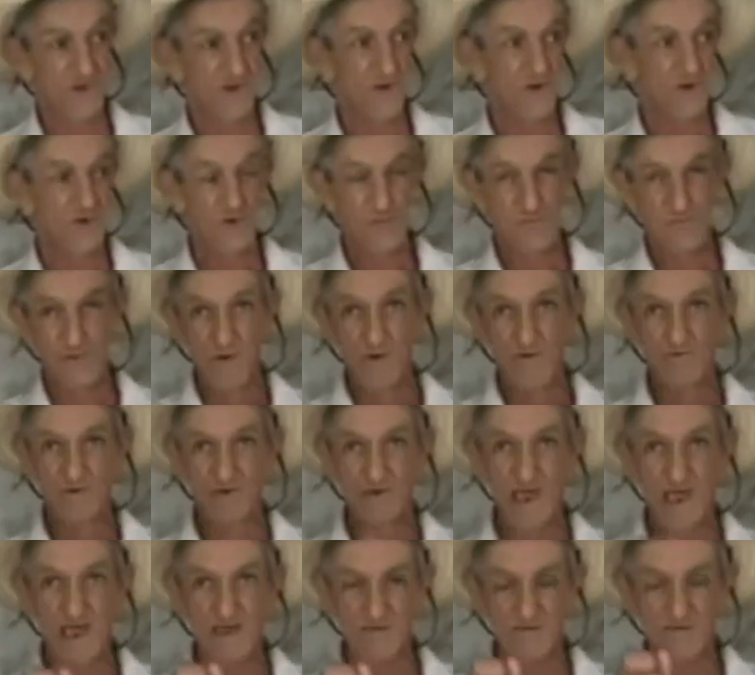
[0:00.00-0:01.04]
O povo
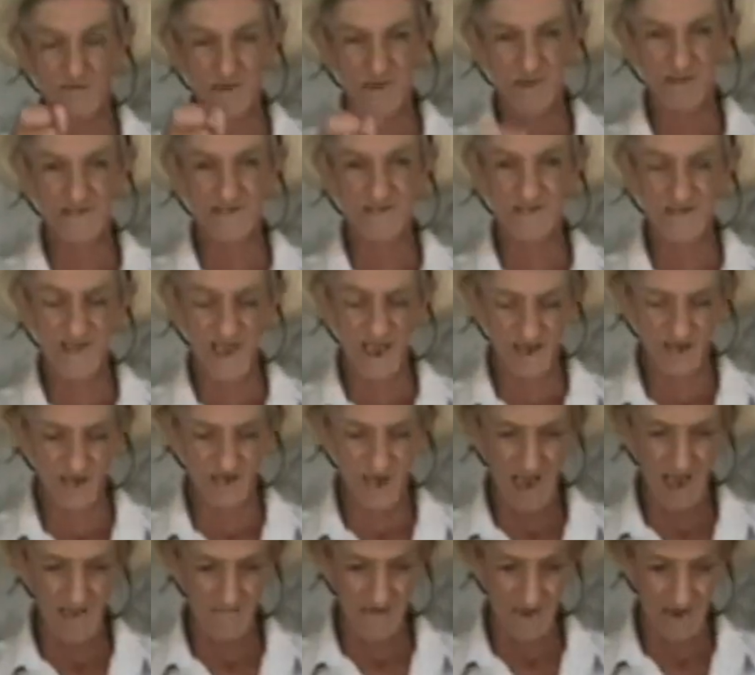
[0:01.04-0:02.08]
já conhecia,
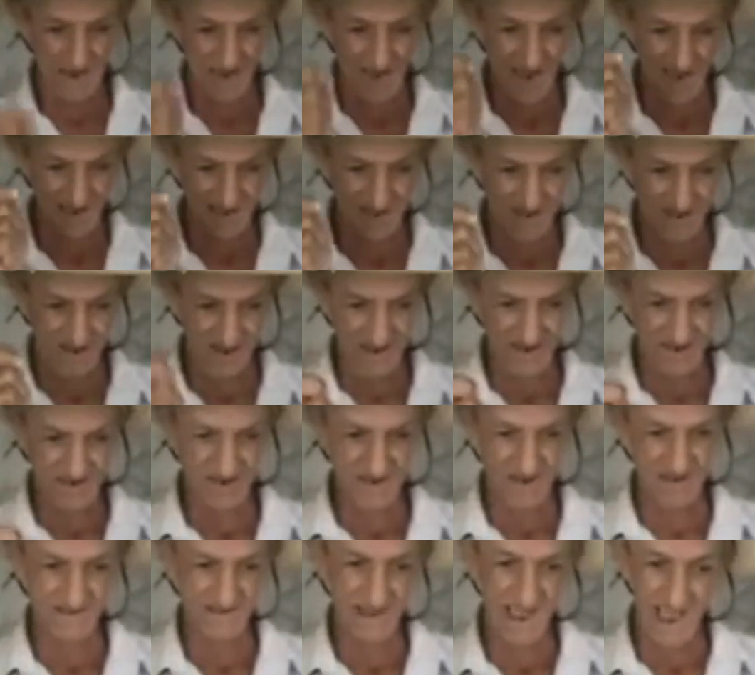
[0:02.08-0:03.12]
achava graça e
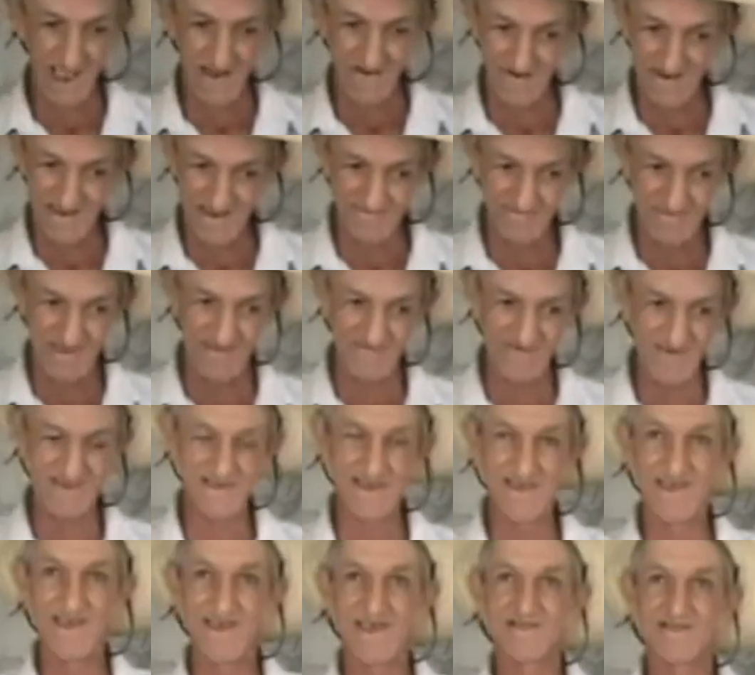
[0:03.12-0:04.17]
dizia, tá ruim para
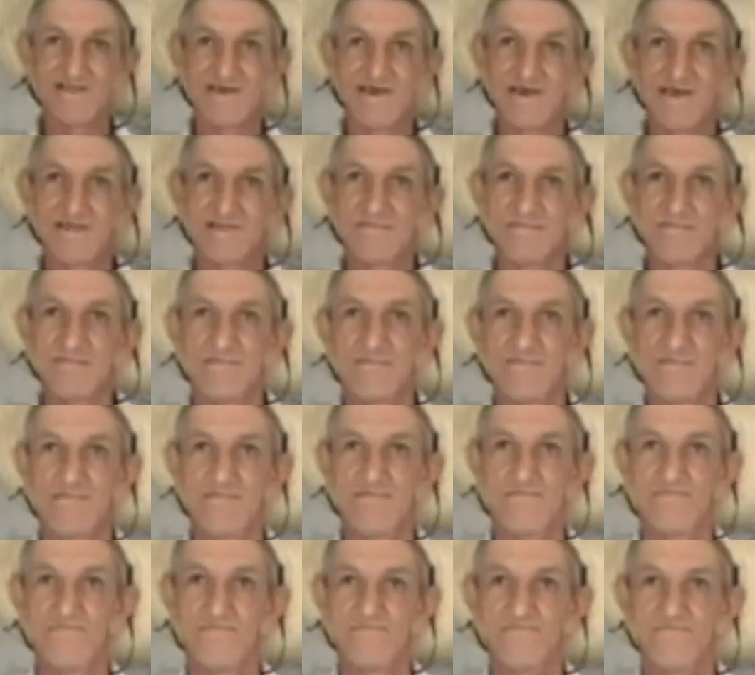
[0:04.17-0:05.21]
vender retrato.
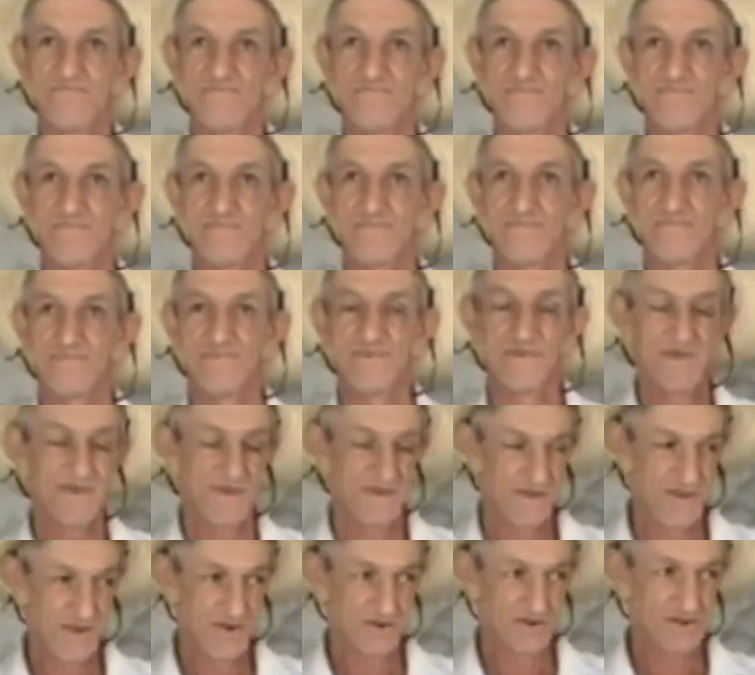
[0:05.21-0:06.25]

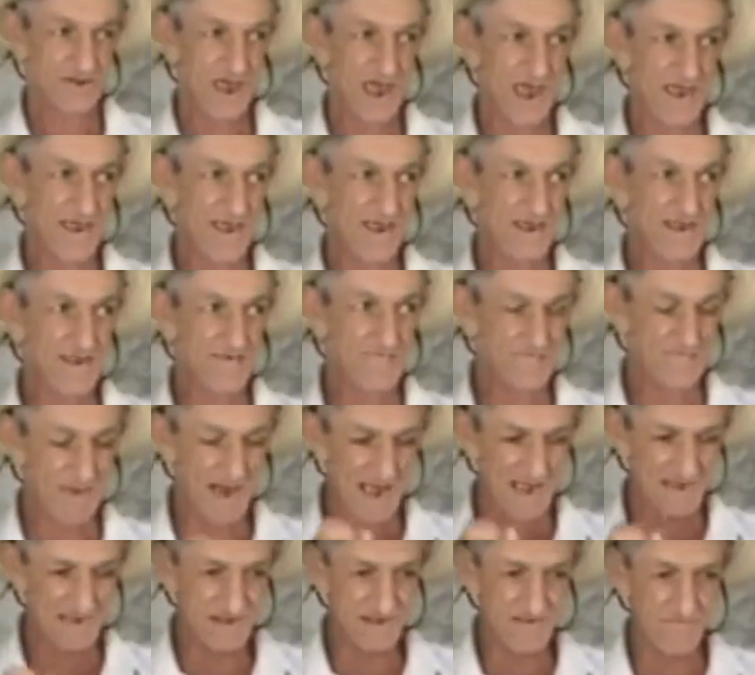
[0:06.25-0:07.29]
E eu saí de
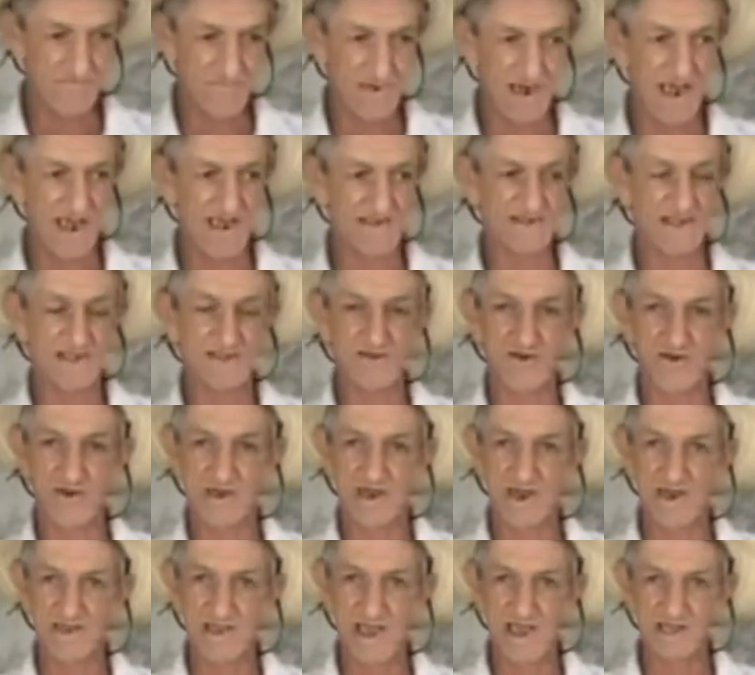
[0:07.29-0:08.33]
praça em praça,
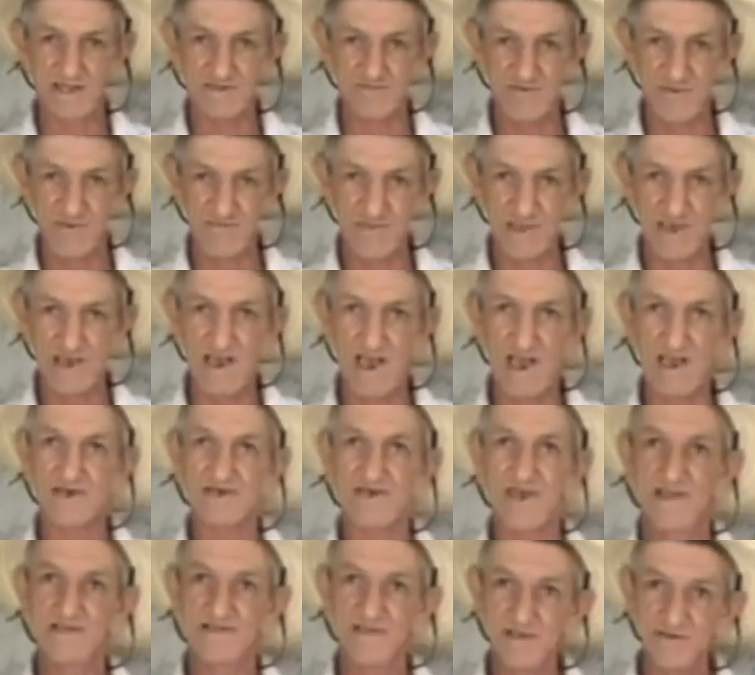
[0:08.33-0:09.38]
trocando as fêmeas em
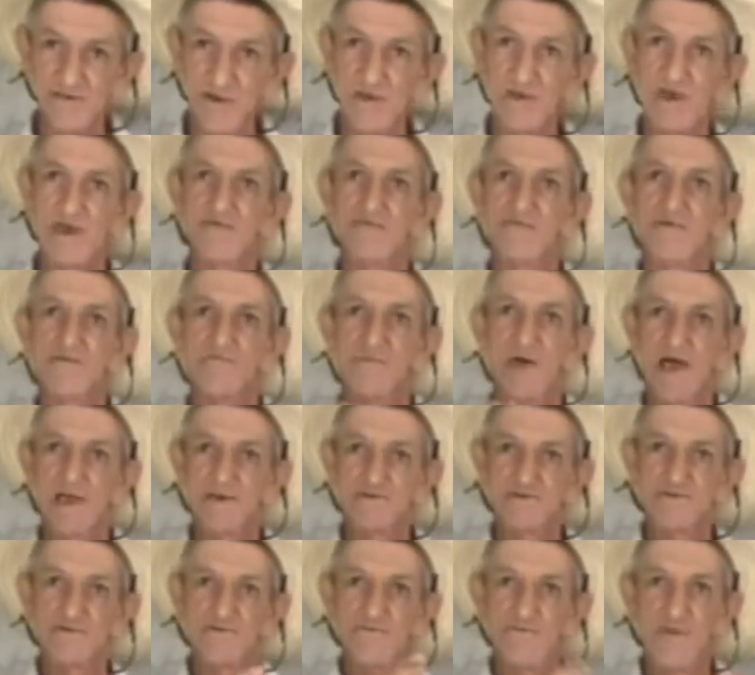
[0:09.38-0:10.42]
cachaça e jogando os
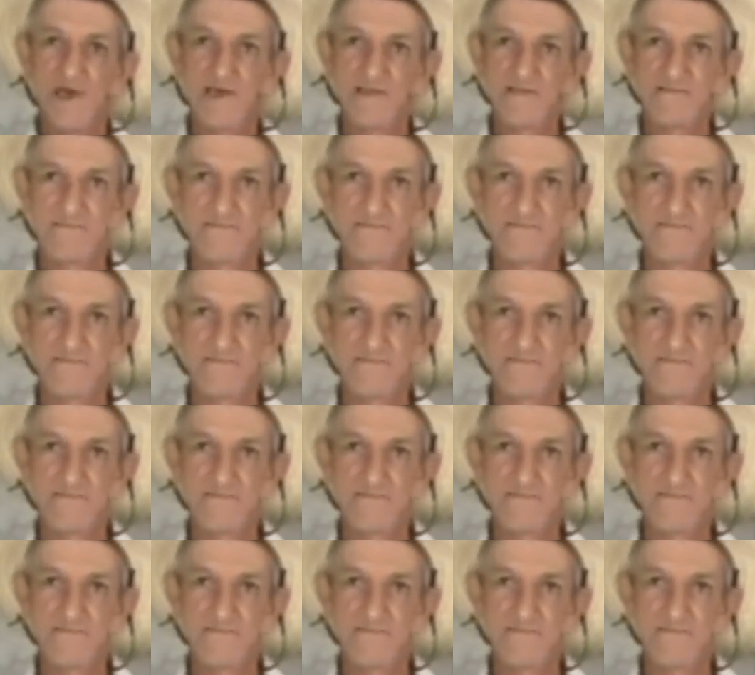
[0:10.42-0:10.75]
machos no mato.